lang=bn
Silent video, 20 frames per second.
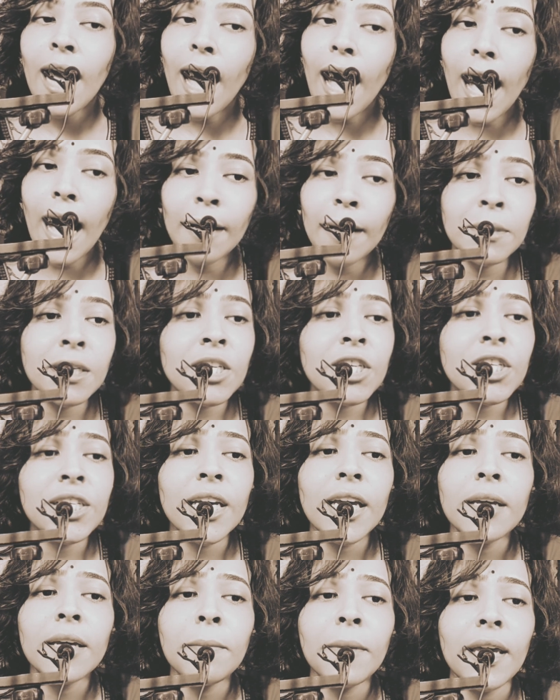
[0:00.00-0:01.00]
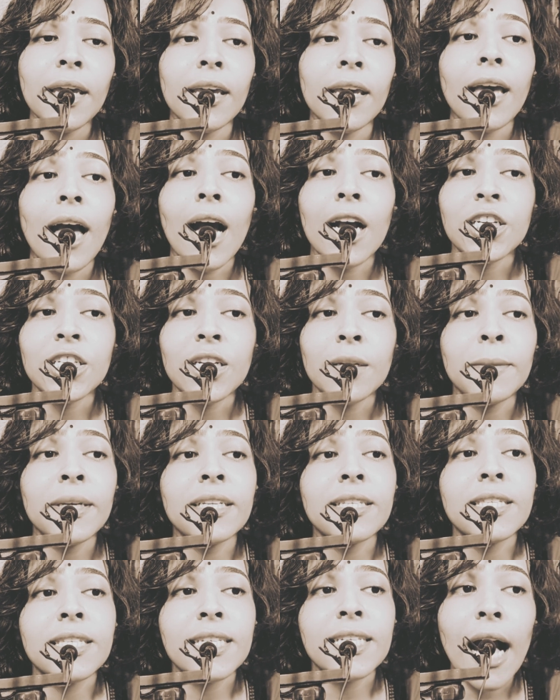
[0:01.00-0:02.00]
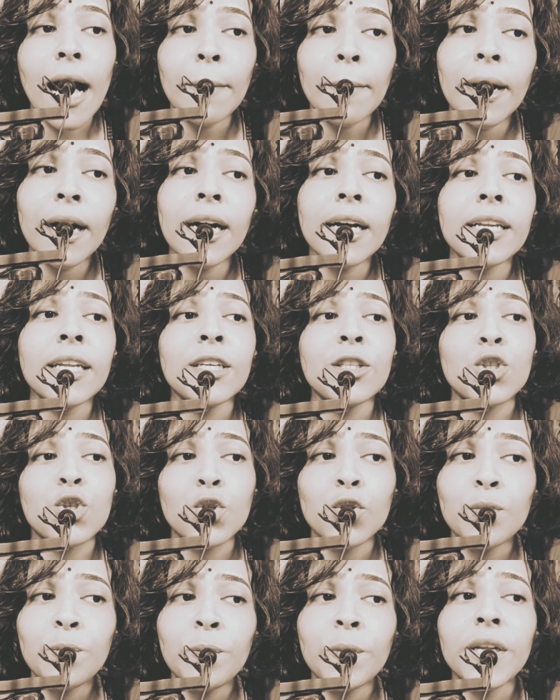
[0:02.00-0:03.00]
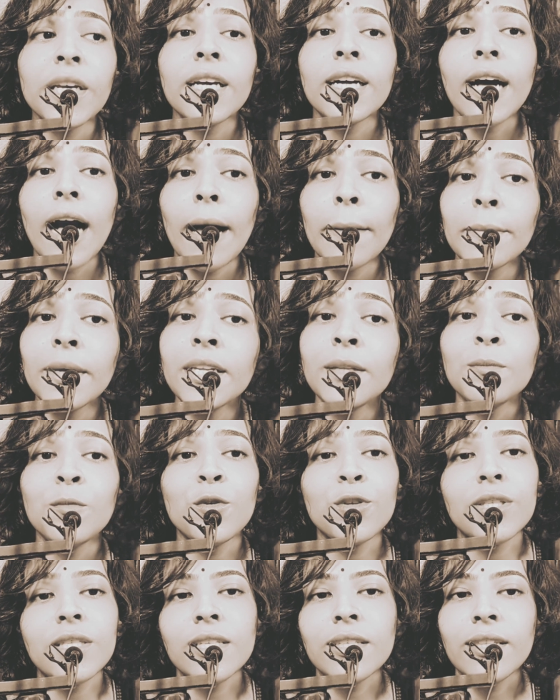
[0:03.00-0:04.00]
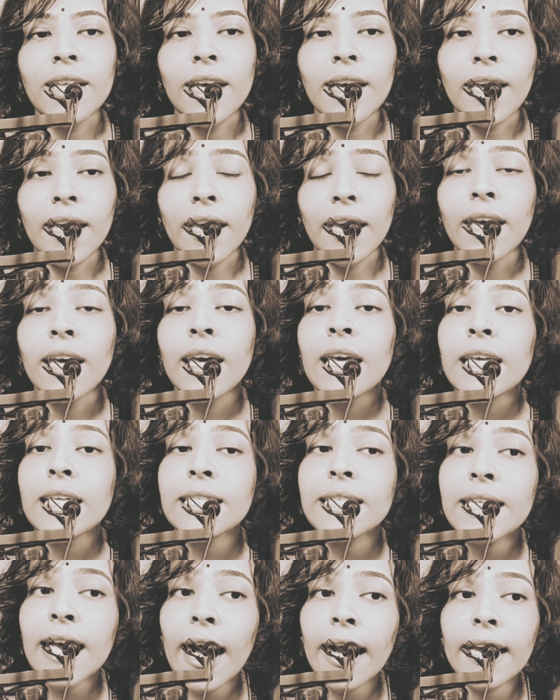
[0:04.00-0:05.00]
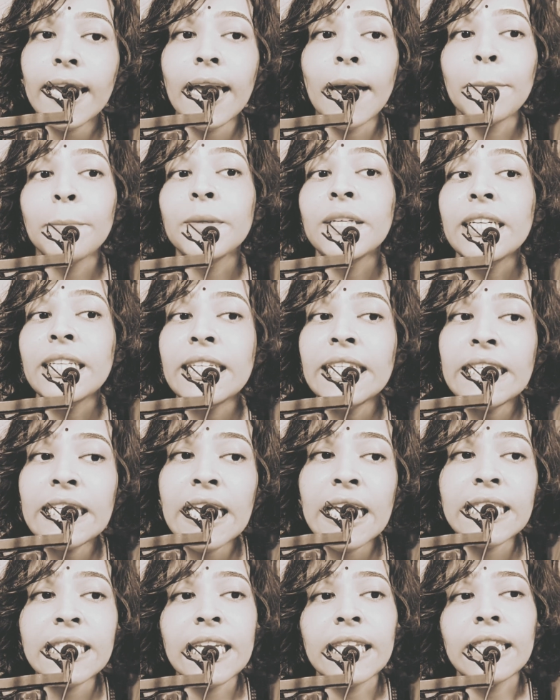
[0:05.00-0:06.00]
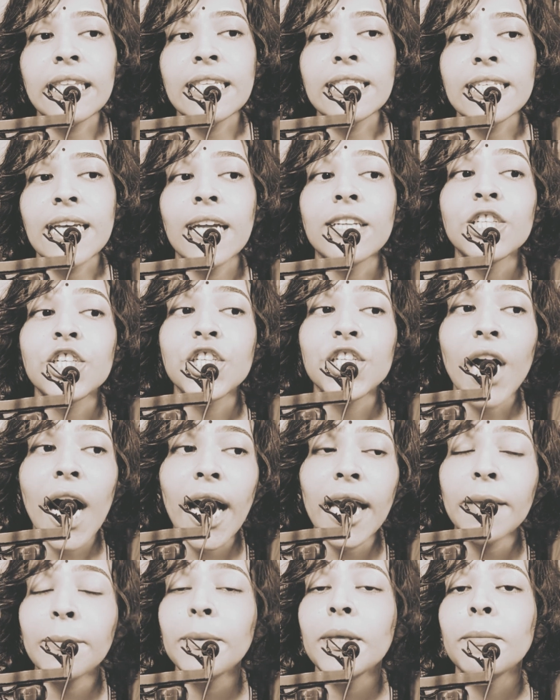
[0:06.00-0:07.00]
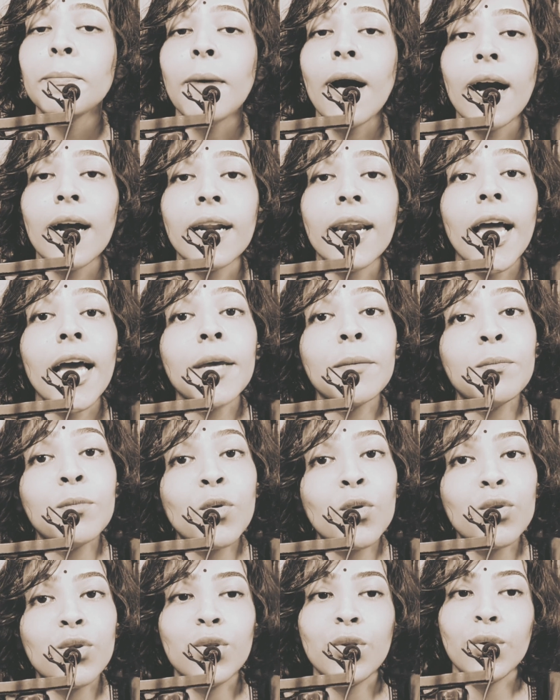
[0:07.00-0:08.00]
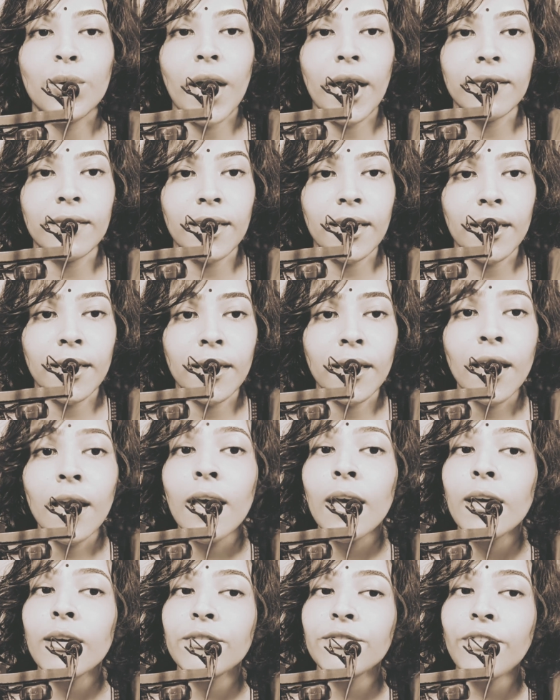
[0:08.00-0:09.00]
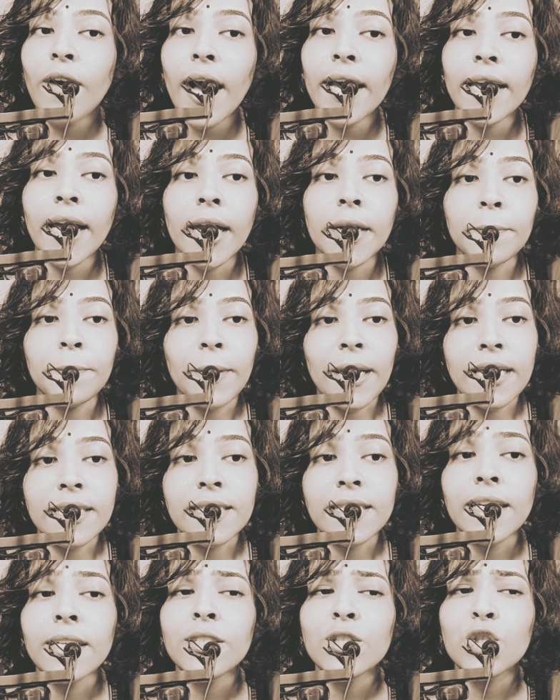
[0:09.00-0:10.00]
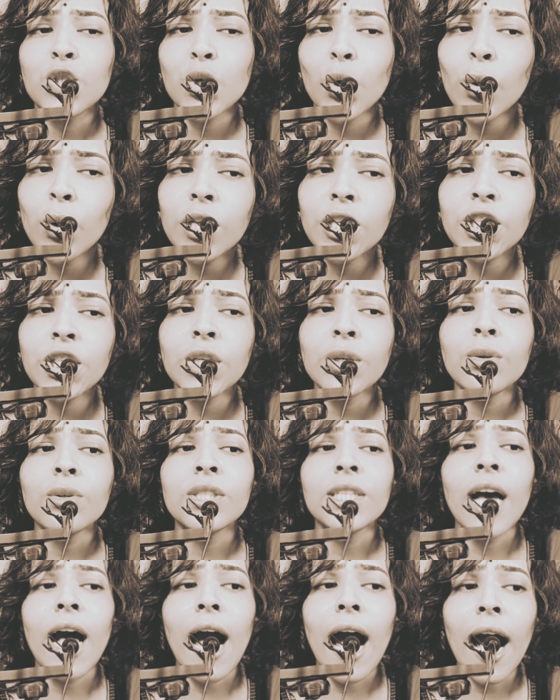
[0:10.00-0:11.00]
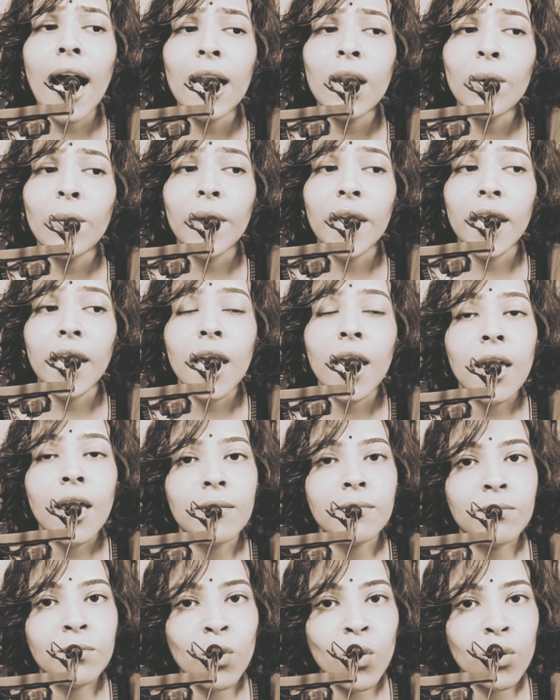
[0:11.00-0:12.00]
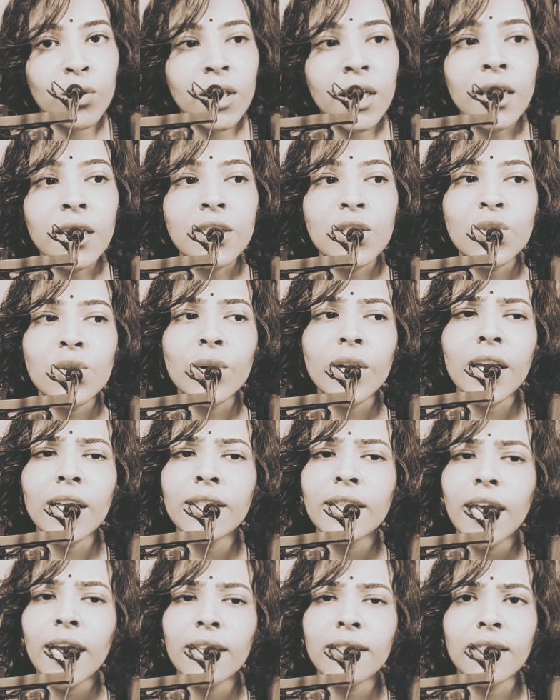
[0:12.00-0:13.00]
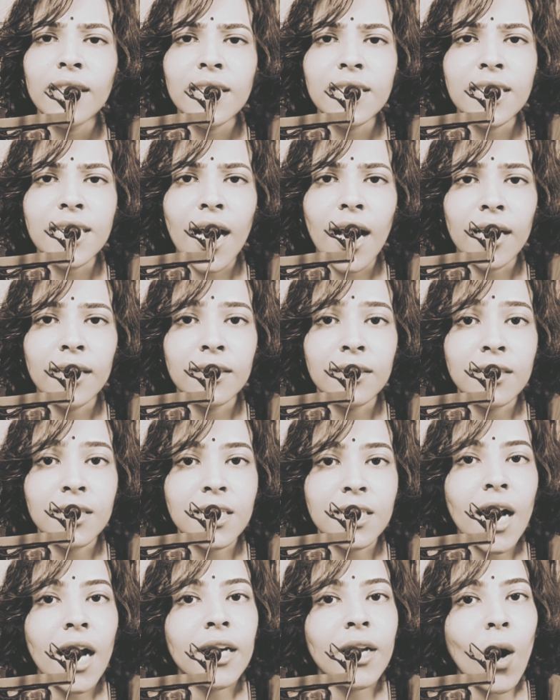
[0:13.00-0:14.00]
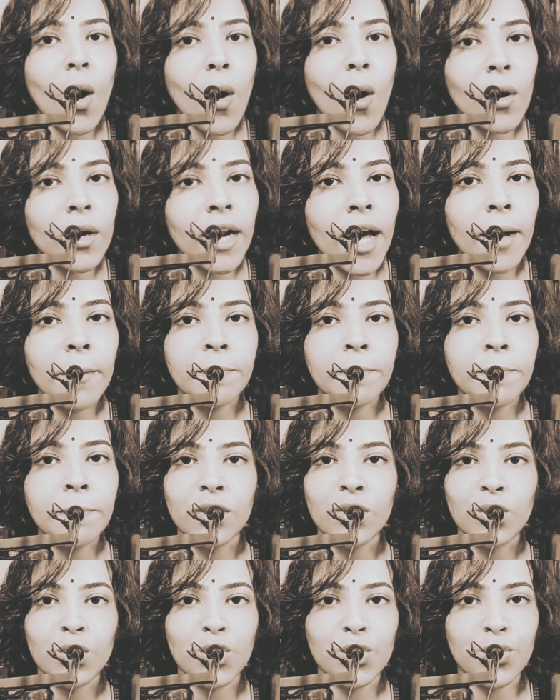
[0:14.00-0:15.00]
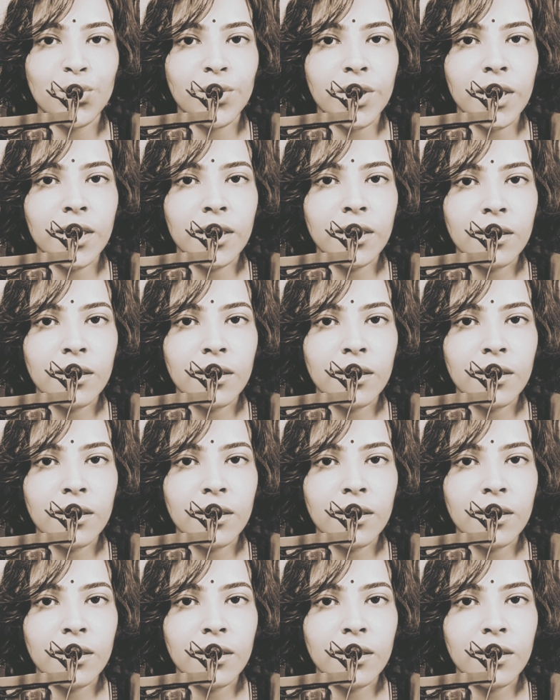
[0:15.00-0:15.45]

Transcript: আমি সেই মেয়ে আসামের চা বাগানে ঝুপড়ি কামিন বস্তি থেকে যাকে আপনি নিয়ে যেতে চান সাহেবি বাংলায় মধ্যরাতে ফায়ার প্লেসের ঝলসে ওঠা আলোয় মোদির চোখে দেখতে চান যার অনাবৃত শরীর